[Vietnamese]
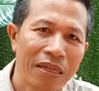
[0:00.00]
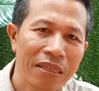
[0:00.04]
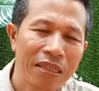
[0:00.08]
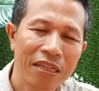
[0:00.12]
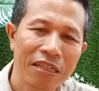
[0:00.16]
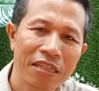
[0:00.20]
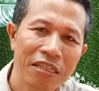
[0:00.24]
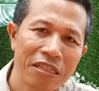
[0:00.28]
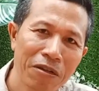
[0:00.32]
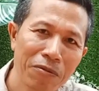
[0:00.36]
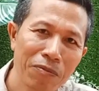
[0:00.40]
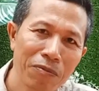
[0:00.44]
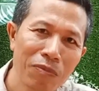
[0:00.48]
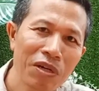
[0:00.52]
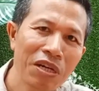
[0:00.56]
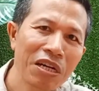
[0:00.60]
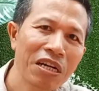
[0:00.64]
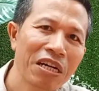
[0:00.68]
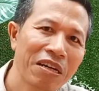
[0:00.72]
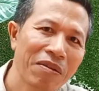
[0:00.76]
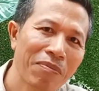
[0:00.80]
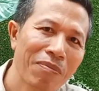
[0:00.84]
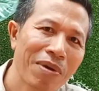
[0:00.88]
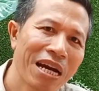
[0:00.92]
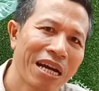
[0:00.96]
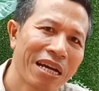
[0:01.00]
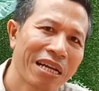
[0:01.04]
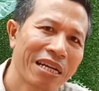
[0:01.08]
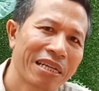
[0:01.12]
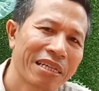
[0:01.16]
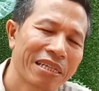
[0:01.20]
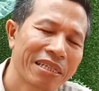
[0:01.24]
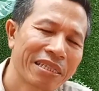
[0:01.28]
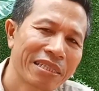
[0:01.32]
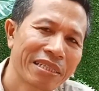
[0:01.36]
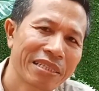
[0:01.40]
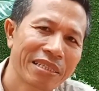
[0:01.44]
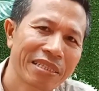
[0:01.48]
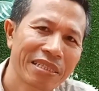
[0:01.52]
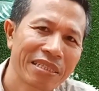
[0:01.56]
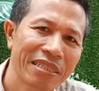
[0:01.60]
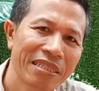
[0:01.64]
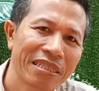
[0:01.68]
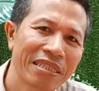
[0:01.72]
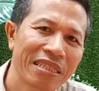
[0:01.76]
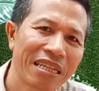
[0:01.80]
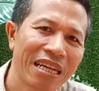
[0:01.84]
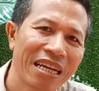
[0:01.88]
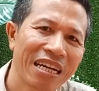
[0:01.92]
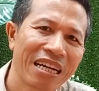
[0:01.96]
thì trong người bạn
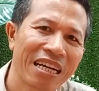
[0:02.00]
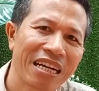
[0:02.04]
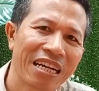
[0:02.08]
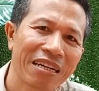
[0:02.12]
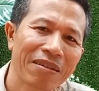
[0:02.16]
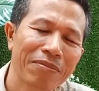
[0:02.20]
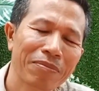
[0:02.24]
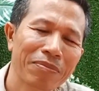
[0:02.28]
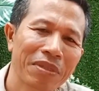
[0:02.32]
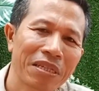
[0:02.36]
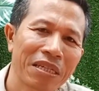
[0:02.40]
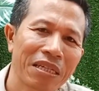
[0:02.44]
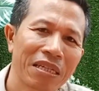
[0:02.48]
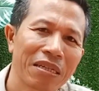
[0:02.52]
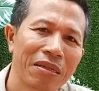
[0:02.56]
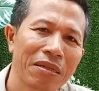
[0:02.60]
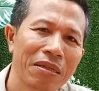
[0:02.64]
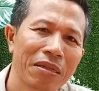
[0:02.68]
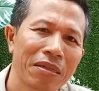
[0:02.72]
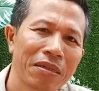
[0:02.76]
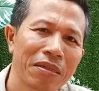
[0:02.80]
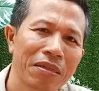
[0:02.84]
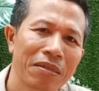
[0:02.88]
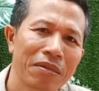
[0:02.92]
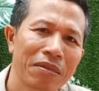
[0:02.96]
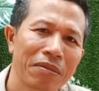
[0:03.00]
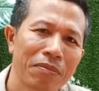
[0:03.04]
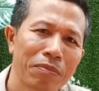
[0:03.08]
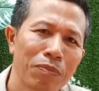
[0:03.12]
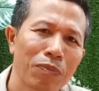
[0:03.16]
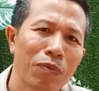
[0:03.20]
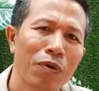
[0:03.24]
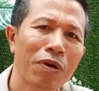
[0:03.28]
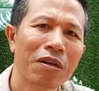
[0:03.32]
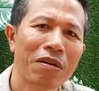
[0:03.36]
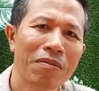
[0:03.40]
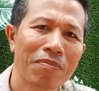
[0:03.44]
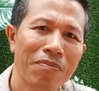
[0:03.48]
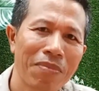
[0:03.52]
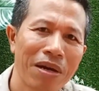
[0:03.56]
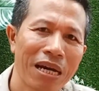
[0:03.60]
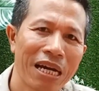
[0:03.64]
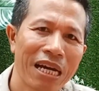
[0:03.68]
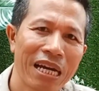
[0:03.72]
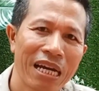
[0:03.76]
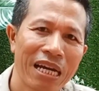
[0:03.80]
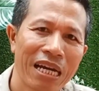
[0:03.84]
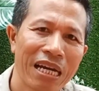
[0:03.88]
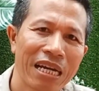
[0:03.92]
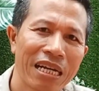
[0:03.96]
đang cảm thấy buồn bã
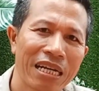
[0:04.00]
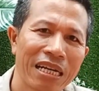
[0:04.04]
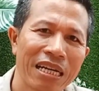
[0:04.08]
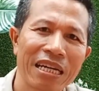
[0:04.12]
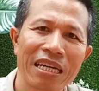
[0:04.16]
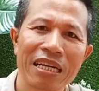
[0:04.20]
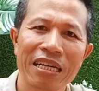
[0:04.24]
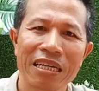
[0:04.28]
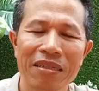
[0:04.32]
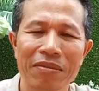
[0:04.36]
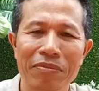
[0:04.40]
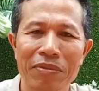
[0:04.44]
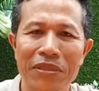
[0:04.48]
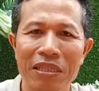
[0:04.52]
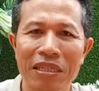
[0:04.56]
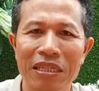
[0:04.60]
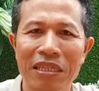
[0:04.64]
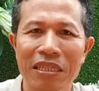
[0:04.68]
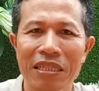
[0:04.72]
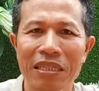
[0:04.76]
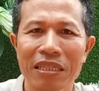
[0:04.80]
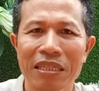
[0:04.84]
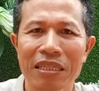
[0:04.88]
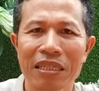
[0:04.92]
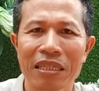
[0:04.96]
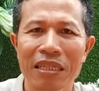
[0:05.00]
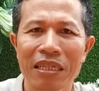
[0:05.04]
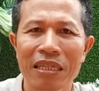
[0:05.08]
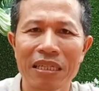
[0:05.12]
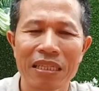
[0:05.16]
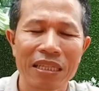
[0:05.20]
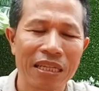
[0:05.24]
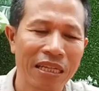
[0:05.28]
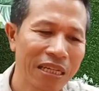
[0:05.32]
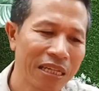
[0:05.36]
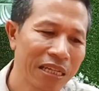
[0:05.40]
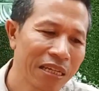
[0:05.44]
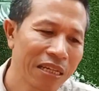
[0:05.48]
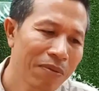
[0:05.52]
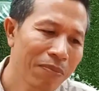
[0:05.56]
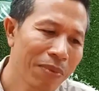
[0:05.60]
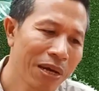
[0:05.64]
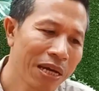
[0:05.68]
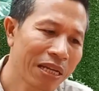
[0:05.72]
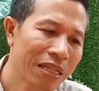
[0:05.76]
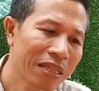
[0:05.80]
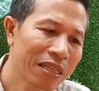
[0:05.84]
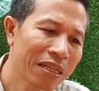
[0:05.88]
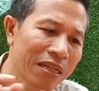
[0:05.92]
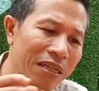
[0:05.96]
đang cảm thấy ấy thì khi
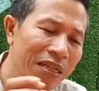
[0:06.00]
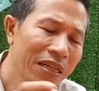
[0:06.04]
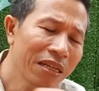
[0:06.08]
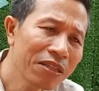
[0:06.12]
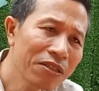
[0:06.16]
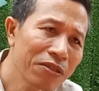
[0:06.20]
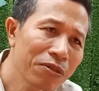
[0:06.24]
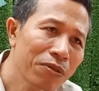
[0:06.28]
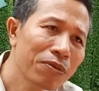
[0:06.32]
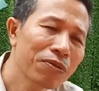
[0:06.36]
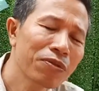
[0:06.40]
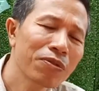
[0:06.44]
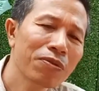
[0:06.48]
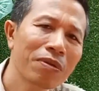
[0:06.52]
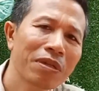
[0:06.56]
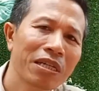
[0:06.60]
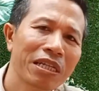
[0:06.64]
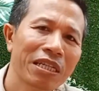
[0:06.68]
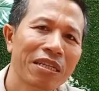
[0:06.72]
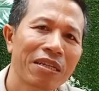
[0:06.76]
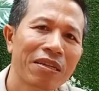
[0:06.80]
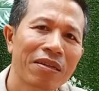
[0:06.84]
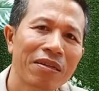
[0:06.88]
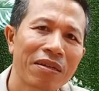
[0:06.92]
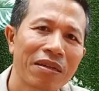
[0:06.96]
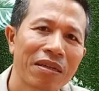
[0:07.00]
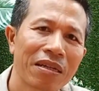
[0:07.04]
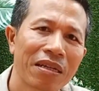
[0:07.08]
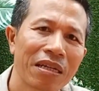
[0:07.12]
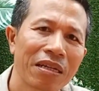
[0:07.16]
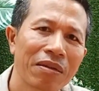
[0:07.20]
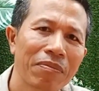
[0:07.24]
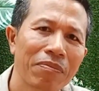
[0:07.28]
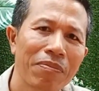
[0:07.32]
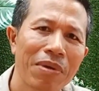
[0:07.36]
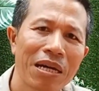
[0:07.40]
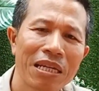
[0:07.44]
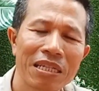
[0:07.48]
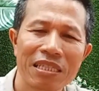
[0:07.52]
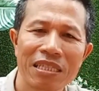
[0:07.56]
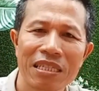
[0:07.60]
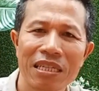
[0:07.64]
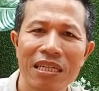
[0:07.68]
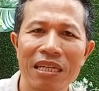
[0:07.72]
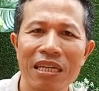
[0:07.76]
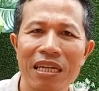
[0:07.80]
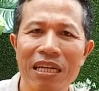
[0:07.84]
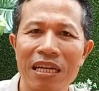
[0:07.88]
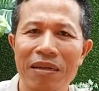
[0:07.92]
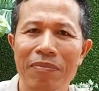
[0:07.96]
bạn tới cái chỗ du lịch đó bạn
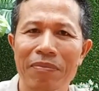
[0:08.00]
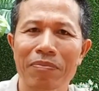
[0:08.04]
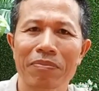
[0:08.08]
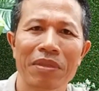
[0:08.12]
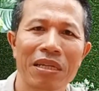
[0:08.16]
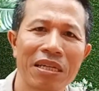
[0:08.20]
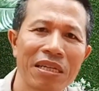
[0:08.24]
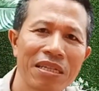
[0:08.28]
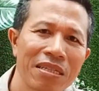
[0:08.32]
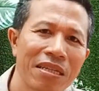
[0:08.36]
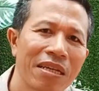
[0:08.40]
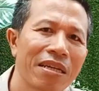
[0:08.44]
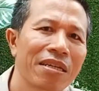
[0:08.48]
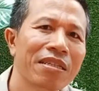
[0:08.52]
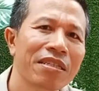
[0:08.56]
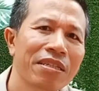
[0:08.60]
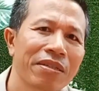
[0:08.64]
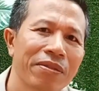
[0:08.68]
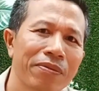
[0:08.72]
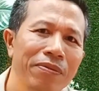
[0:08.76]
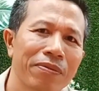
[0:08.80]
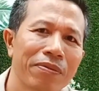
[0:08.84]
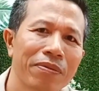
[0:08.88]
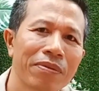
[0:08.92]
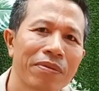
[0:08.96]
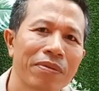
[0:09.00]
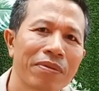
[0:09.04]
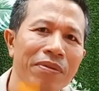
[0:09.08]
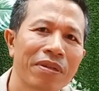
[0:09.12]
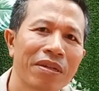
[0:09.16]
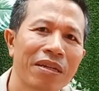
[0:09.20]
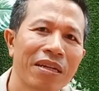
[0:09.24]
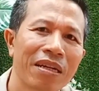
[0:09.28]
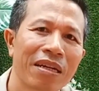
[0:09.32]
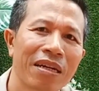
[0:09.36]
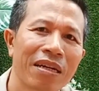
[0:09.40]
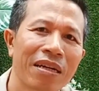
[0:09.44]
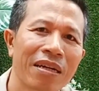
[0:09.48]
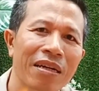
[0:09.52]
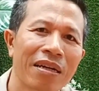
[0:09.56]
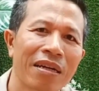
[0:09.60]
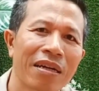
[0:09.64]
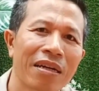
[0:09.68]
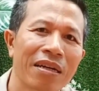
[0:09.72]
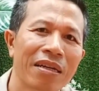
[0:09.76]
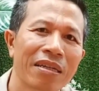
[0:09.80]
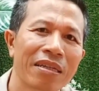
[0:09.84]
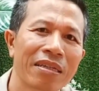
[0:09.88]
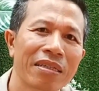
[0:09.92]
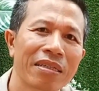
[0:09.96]
sẽ cảm thấy dễ chịu
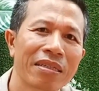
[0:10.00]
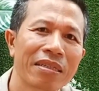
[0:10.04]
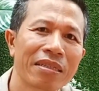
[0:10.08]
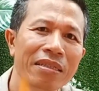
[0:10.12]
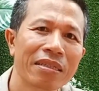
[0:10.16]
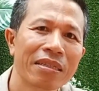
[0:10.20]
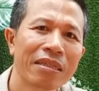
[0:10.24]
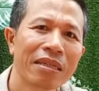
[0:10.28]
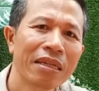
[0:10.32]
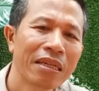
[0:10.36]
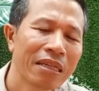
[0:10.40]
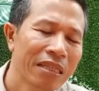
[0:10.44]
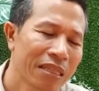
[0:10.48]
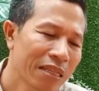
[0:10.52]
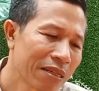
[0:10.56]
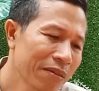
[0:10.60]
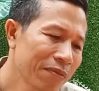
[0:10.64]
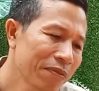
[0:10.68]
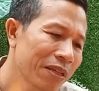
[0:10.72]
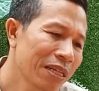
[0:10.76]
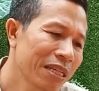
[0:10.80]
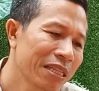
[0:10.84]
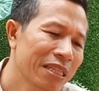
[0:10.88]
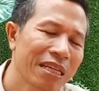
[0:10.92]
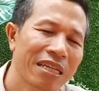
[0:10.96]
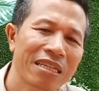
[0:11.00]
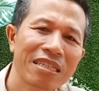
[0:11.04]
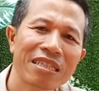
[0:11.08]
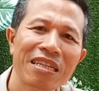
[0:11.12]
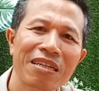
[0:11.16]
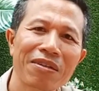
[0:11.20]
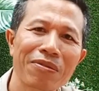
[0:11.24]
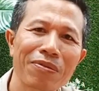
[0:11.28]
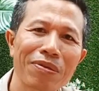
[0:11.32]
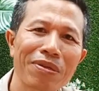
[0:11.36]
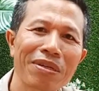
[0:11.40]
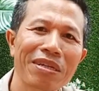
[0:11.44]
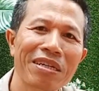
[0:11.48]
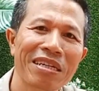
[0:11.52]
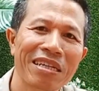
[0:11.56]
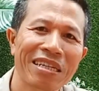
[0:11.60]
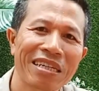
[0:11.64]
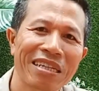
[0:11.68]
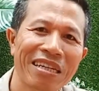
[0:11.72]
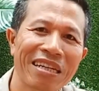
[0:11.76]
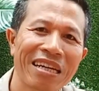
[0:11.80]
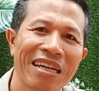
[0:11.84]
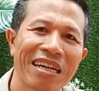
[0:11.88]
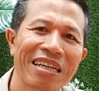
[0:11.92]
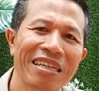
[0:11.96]
Đấy. thế vậy tại sao con
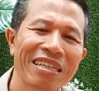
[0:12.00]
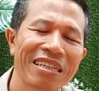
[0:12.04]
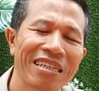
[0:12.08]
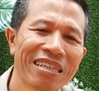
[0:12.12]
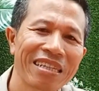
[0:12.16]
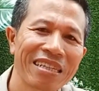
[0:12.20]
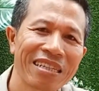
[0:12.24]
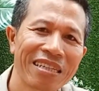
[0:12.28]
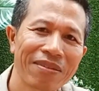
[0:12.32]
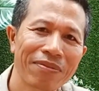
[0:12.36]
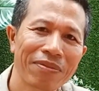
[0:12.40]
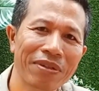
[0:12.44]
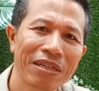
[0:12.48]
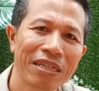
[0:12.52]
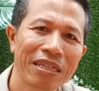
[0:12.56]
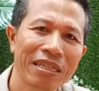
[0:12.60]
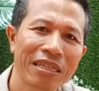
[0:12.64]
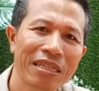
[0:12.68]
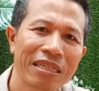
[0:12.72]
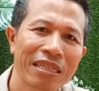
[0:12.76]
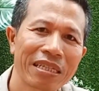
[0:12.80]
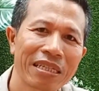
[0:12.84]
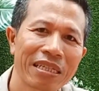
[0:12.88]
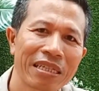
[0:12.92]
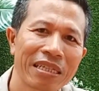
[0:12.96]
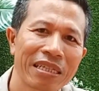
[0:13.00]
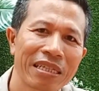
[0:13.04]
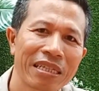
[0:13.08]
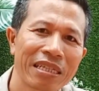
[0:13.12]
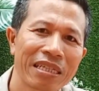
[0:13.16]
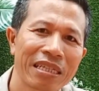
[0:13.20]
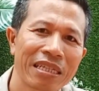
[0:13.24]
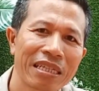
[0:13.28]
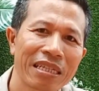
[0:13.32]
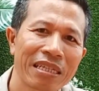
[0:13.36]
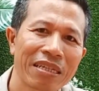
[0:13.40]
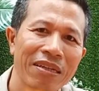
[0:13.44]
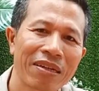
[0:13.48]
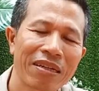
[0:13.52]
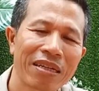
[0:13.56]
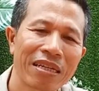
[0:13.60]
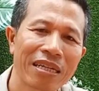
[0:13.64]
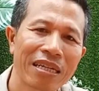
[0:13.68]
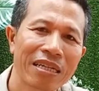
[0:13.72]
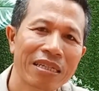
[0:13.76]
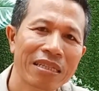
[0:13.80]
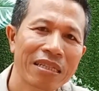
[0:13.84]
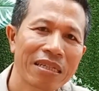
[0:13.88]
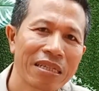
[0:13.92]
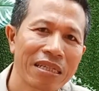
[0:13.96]
người nó hay đi như vậy đó là
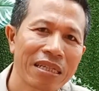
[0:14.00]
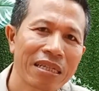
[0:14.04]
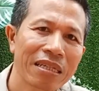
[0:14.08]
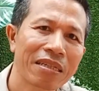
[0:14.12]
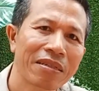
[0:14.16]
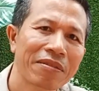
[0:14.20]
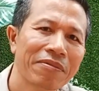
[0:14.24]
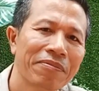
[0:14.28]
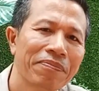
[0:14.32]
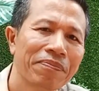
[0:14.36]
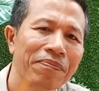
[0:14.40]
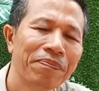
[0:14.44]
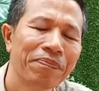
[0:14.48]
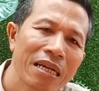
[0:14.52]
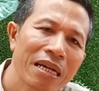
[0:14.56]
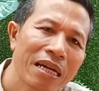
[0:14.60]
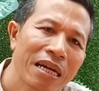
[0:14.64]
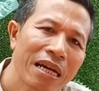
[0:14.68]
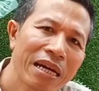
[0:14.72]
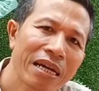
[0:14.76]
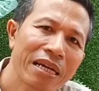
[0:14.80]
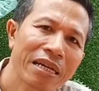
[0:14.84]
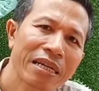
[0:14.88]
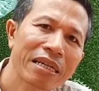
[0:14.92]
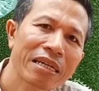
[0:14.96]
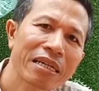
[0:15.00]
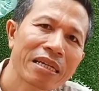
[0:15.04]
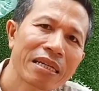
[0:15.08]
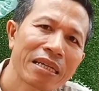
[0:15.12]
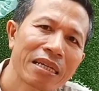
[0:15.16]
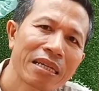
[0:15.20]
cái thứ nhất thứ hai